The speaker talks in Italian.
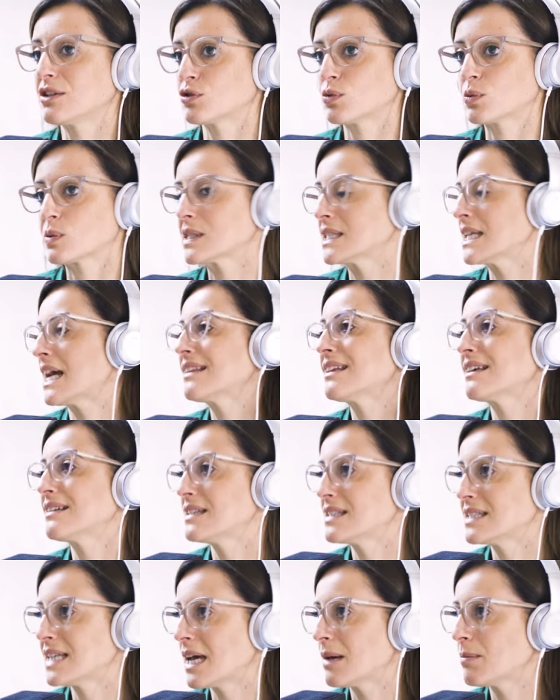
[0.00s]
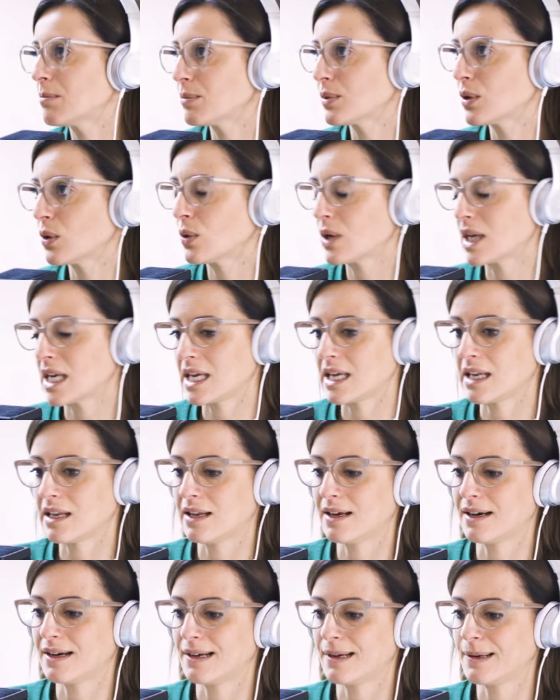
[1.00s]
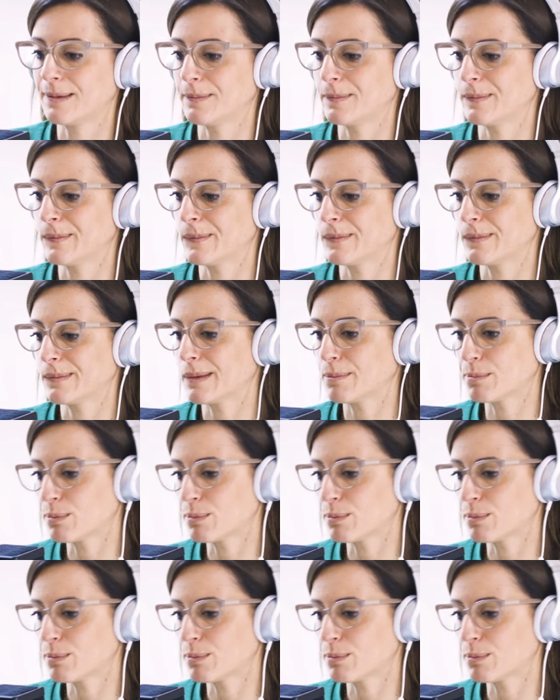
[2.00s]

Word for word: sono stati ad esempio il, um,